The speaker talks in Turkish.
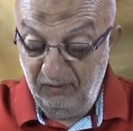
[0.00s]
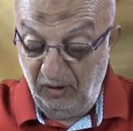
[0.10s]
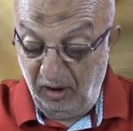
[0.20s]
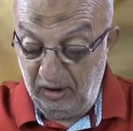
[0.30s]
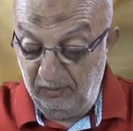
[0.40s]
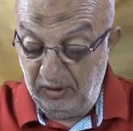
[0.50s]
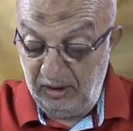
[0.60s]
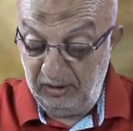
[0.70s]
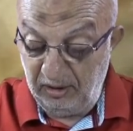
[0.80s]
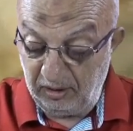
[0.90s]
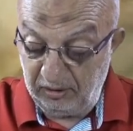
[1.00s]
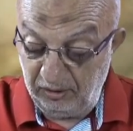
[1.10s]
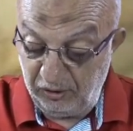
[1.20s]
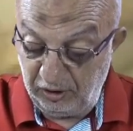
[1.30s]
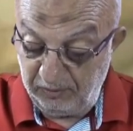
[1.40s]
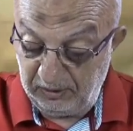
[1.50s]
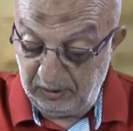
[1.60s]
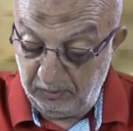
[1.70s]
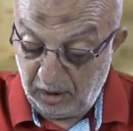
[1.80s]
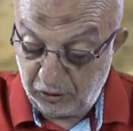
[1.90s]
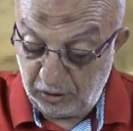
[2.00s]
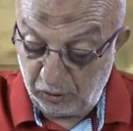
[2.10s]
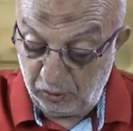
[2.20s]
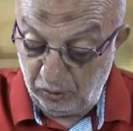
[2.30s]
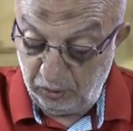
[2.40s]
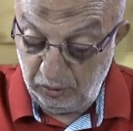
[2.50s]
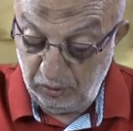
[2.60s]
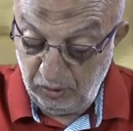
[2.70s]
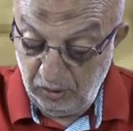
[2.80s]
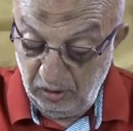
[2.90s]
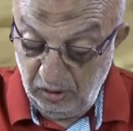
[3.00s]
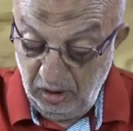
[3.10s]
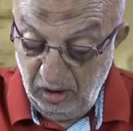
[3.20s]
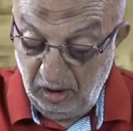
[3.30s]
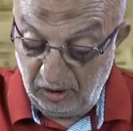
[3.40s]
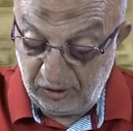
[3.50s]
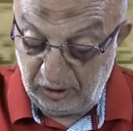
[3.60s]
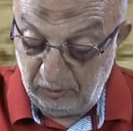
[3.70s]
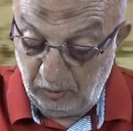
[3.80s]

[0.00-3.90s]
ve alemlerin yaratılış hikmeti baş Resul Hz.